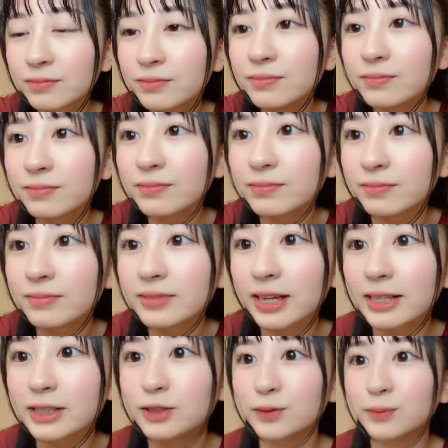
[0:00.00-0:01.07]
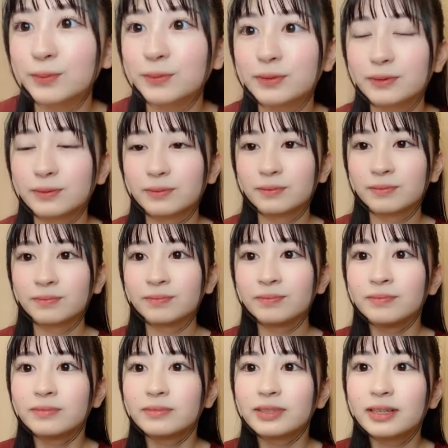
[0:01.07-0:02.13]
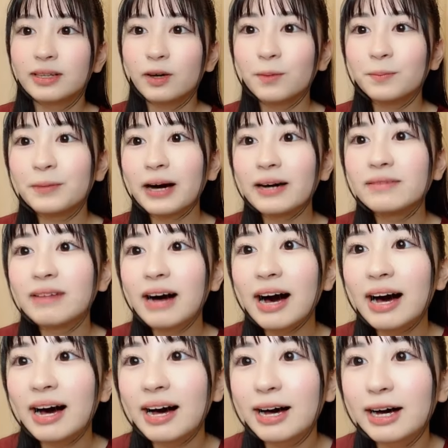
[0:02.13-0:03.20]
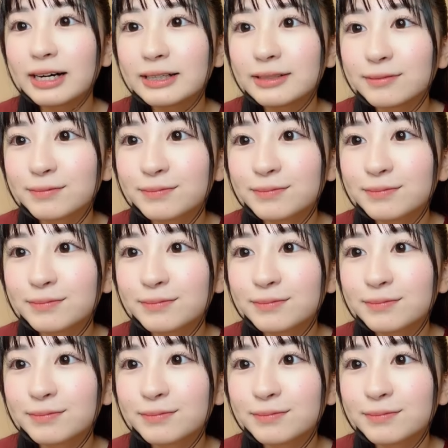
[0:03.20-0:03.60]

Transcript: うんうん大丈夫こんばんは